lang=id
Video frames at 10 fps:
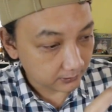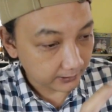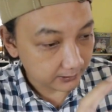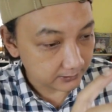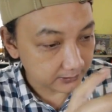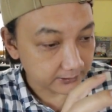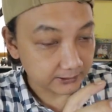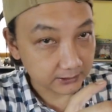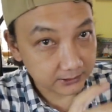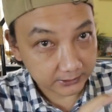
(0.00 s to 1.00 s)

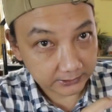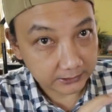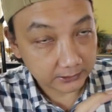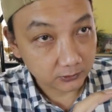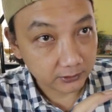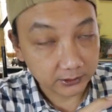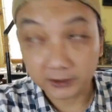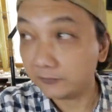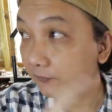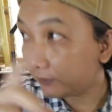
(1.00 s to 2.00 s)
LCD kecil atau di
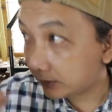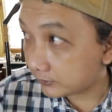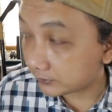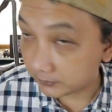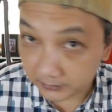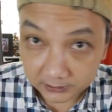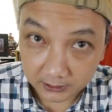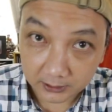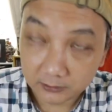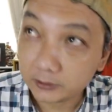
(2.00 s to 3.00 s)
TV juga
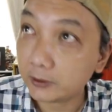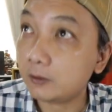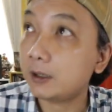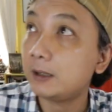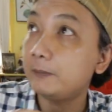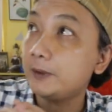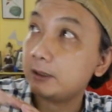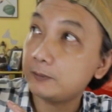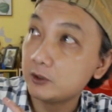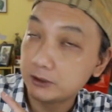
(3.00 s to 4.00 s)
bisa atau di
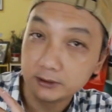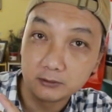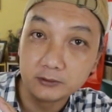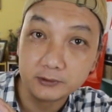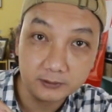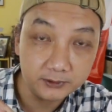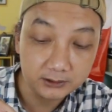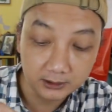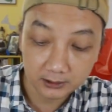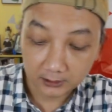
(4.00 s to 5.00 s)
OHP proyektor juga
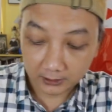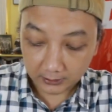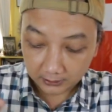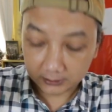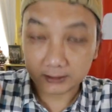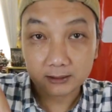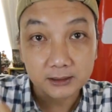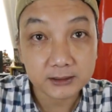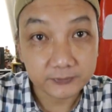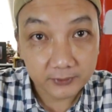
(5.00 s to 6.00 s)
bisa dan
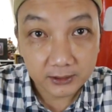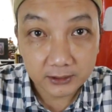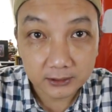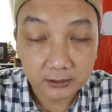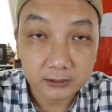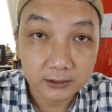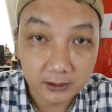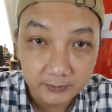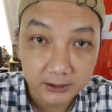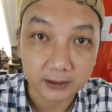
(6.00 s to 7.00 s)
transceivernya ditaruh di
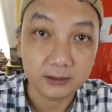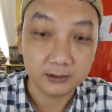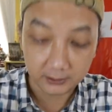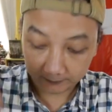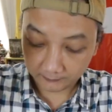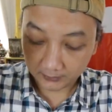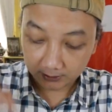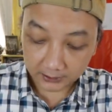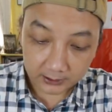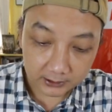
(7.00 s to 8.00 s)
kamera nah,
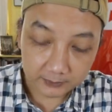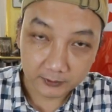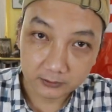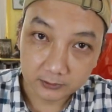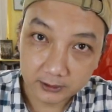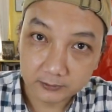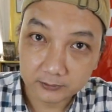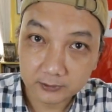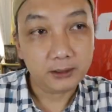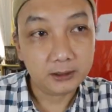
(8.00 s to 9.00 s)
ini diperuntukkan
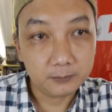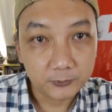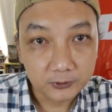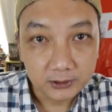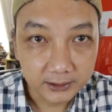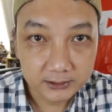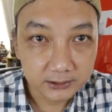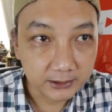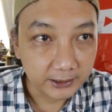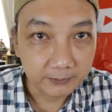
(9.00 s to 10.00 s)
untuk input
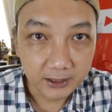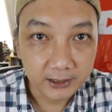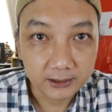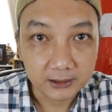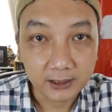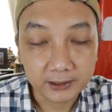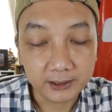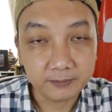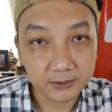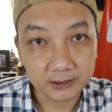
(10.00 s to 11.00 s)
HDMI,
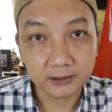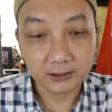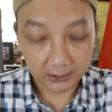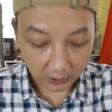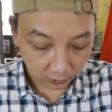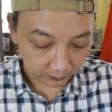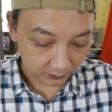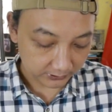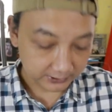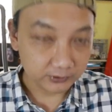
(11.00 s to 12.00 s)
HDMI dan
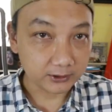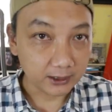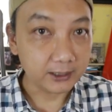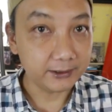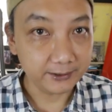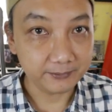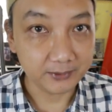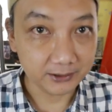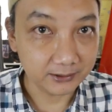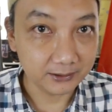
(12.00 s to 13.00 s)
outputnya juga
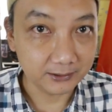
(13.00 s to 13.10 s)
HDMI